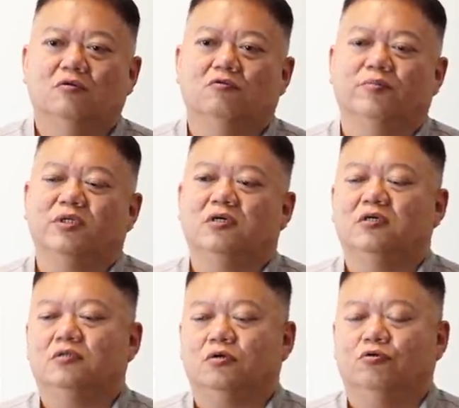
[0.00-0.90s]
我们
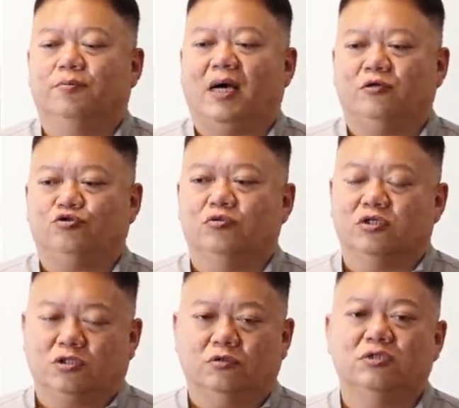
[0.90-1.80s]
呢都会把所有
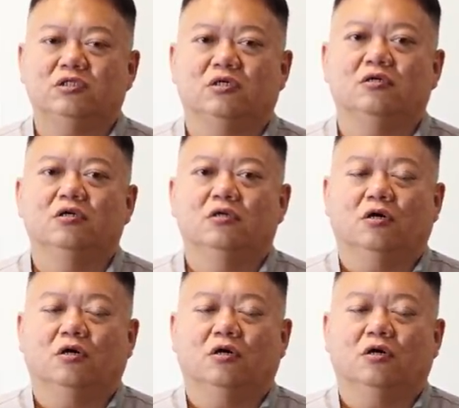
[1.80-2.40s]
的收益呢。